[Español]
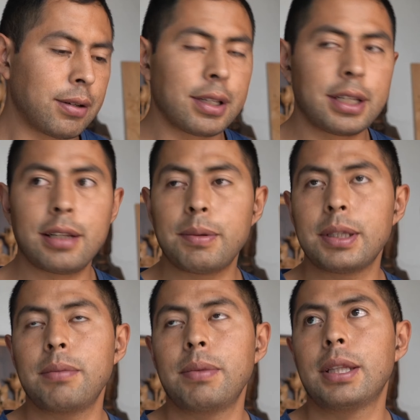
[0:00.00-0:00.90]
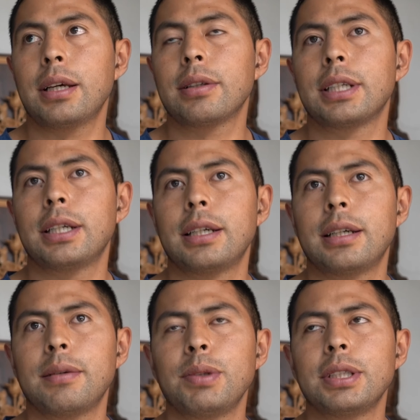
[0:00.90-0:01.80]
cordialmente invitados
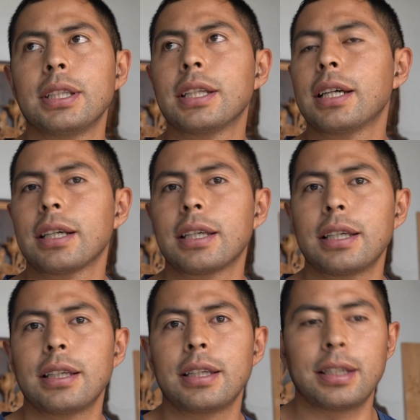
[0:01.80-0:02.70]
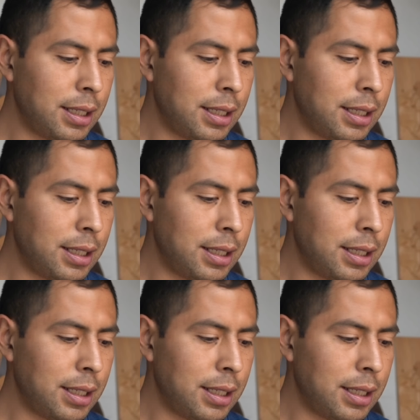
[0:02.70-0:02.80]
a visitar aquí